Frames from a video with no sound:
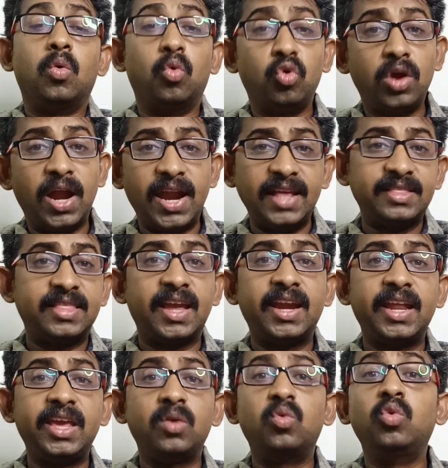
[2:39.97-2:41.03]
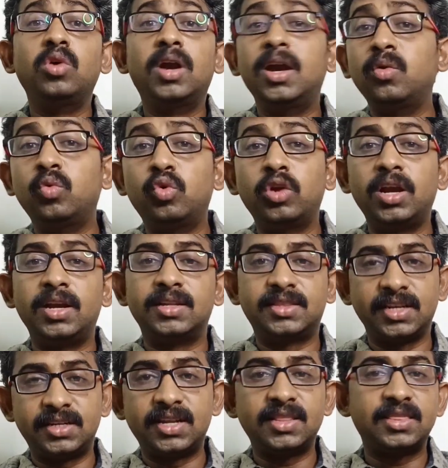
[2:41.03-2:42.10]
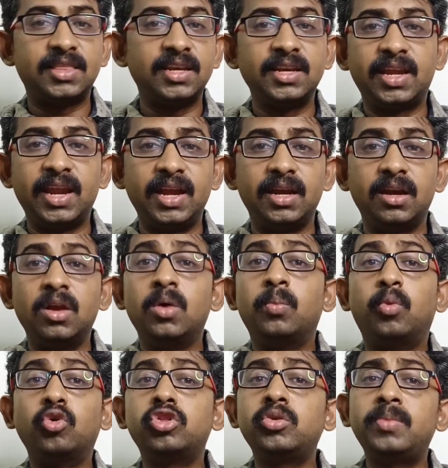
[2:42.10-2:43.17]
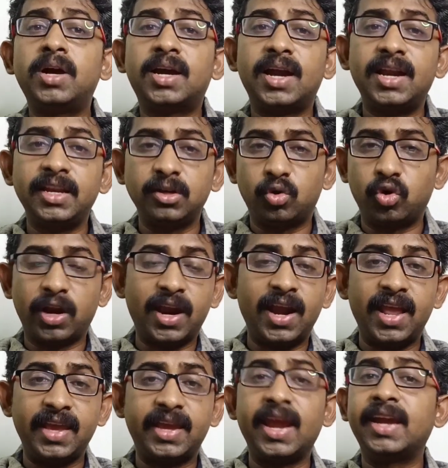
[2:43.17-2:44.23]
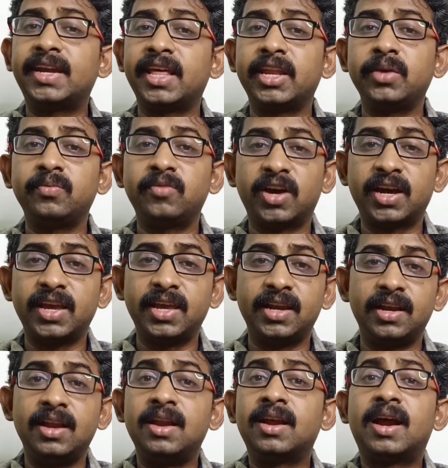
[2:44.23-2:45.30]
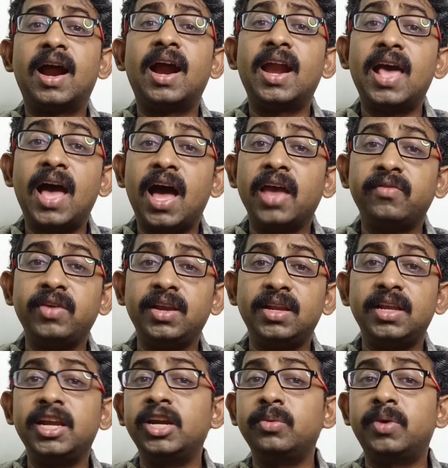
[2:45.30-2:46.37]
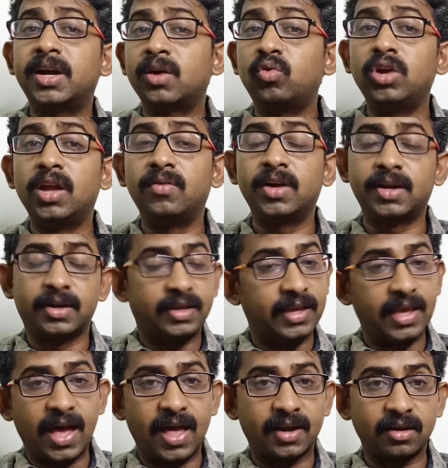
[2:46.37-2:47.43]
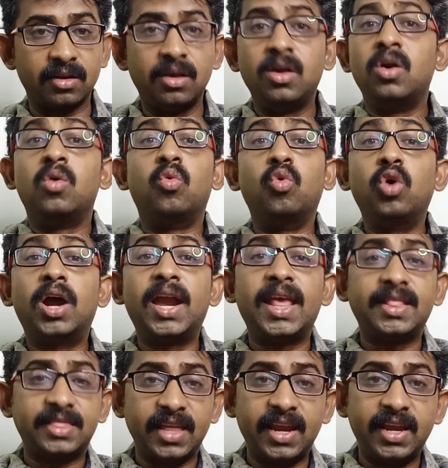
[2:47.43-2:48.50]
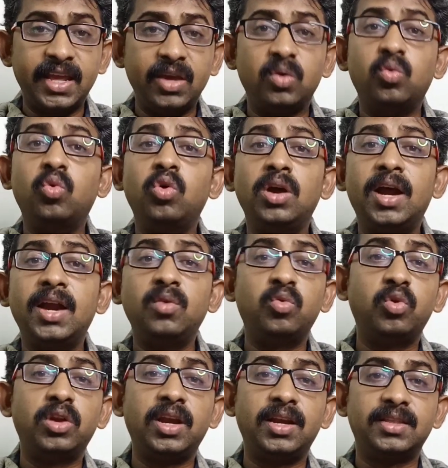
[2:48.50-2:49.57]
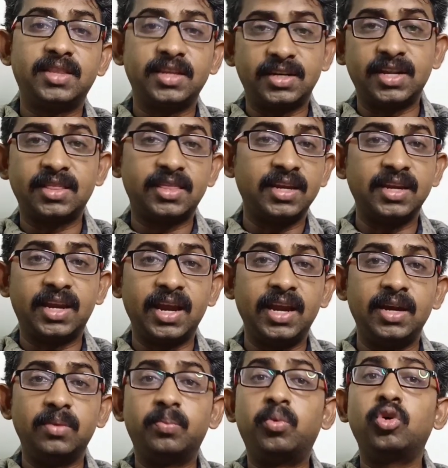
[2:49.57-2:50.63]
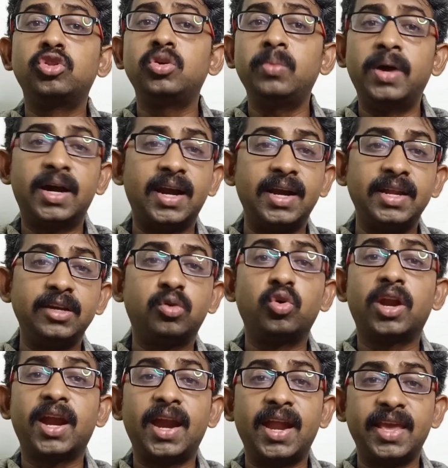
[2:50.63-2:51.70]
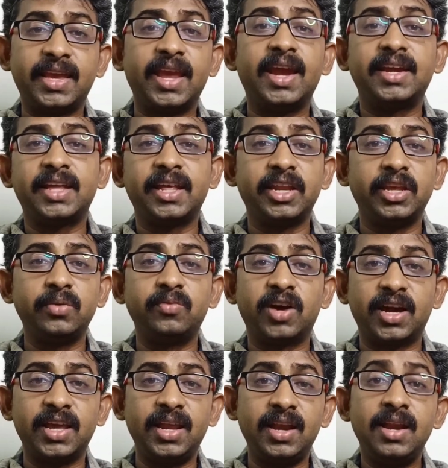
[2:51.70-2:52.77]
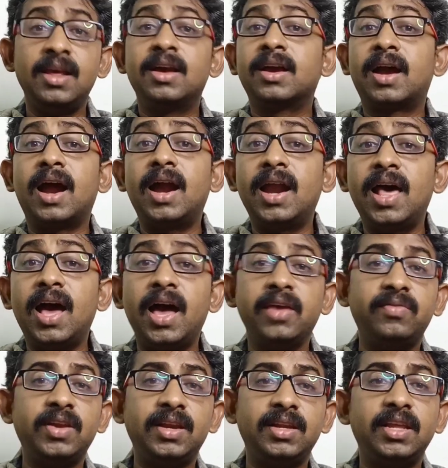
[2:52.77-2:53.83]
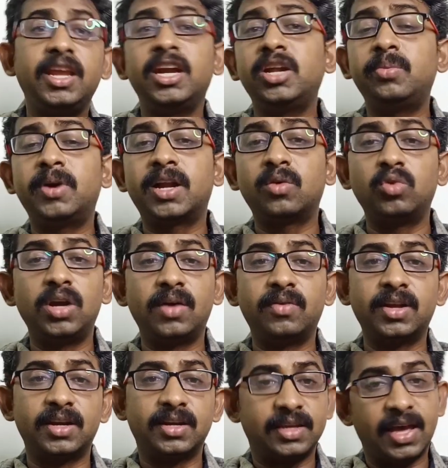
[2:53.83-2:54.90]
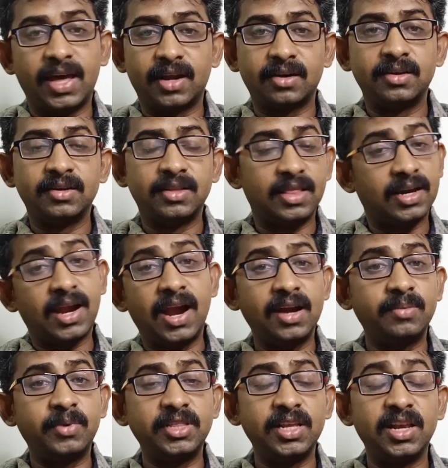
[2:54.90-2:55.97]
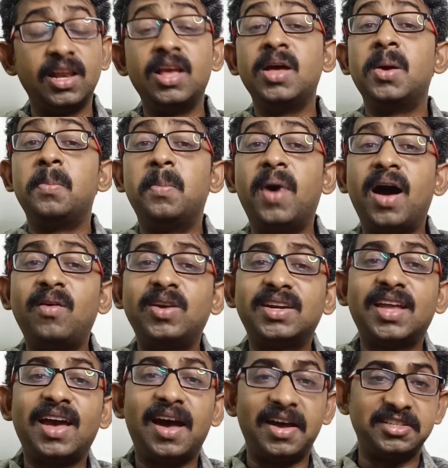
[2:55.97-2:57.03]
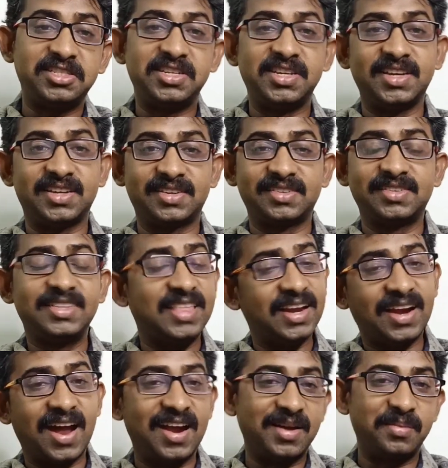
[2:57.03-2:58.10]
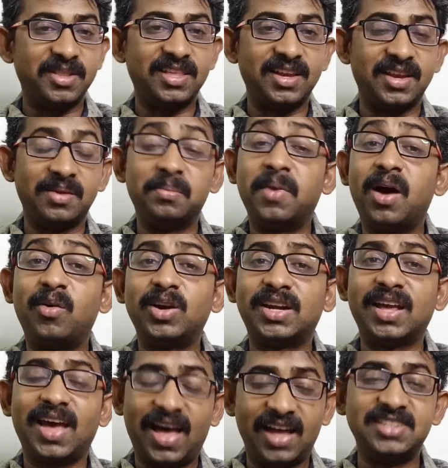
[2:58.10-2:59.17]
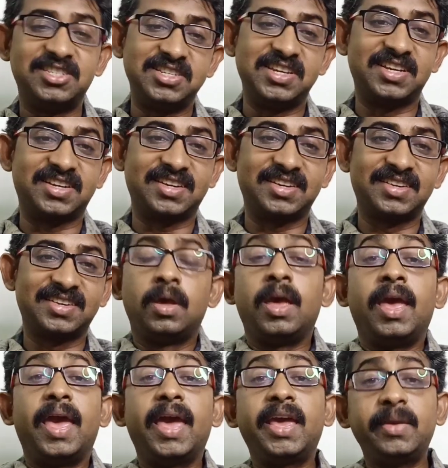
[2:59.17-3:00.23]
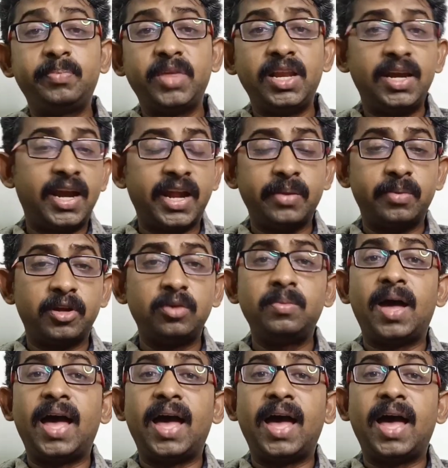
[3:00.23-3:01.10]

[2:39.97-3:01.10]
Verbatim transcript: உங்களை தேடி உங்கள் ஊரில் திட்டத்தின் கீழ் பொதுமக்களின் குறைகளை கேட்டறியும் வகையில் கள ஆய்வில் ஈடுபட உள்ளவர் யார் உங்களை தேடி உங்கள் ஊரில் திட்டத்தின் கீழ் பொதுமக்களின் குறைகளை கேட்டறியும் வகையில் கள ஆய்வில் ஈடுபட உள்ளவர் யார் இதற்கான பதில் மாவட்ட ஆட்சியர் இதற்கான பதில் மாவட்ட ஆட்சியர் எகிப்தில் நடைபெறும்